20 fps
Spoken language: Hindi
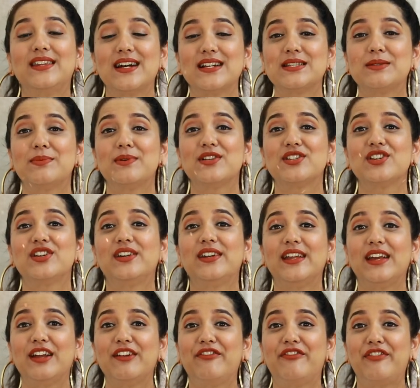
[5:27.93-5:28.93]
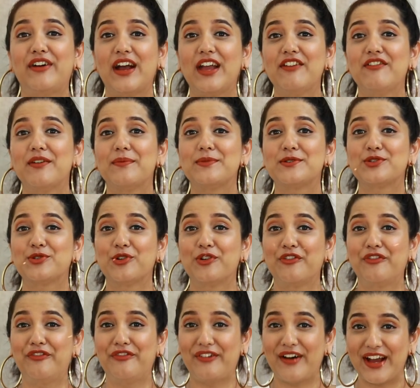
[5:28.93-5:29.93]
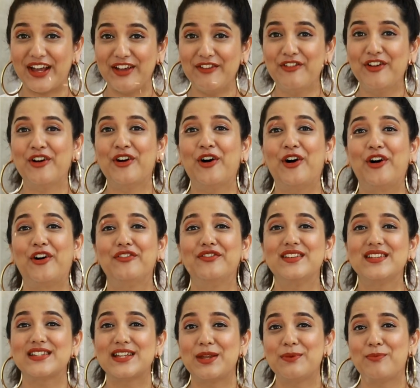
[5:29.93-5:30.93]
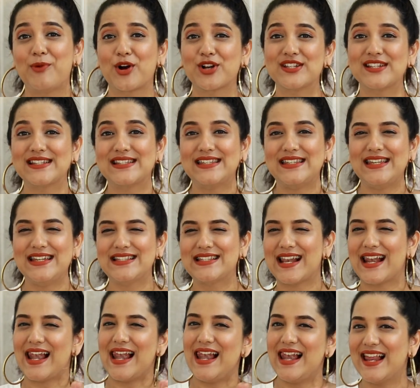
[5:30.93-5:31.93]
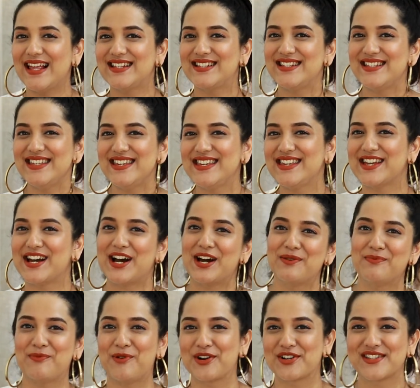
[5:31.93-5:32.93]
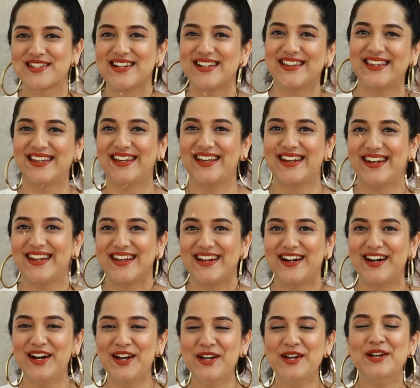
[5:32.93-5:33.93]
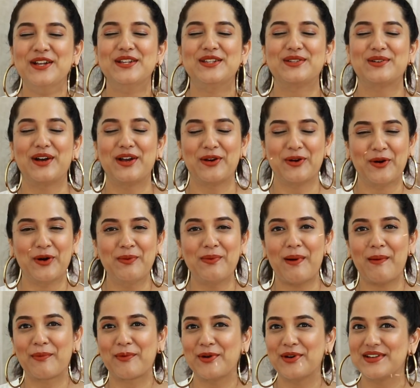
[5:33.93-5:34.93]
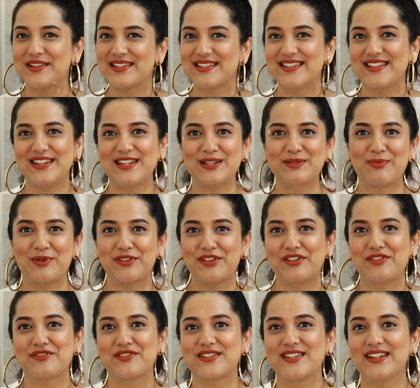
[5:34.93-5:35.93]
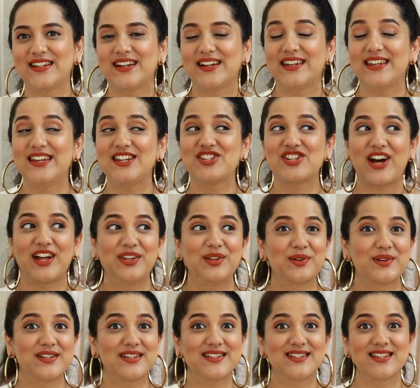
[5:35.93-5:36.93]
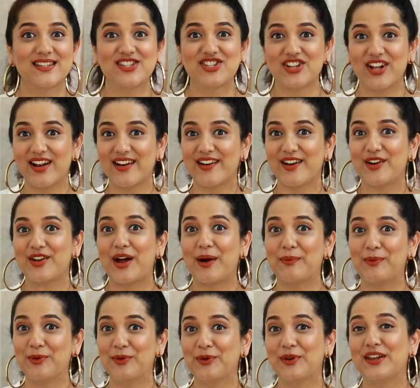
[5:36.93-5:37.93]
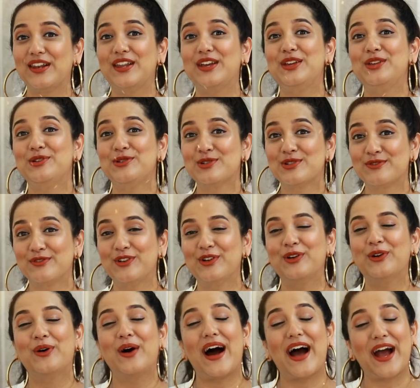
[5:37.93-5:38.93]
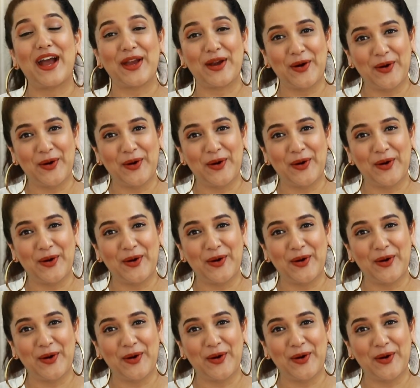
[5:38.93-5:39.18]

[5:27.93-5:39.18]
दस बजे डे फाइव एपिसोड फाइव ऑफ दिस अनबॉक्सिंग सीरीज एंड लेट्स सी क्या अनबॉक्स करते हैं नया सो आई होप आपको ये सीरीज़ बहुत इंटरेस्टिंग लग रही है शादियों का सीज़न चल रहा है और आप लोगों के लिए यूजफुल हो आई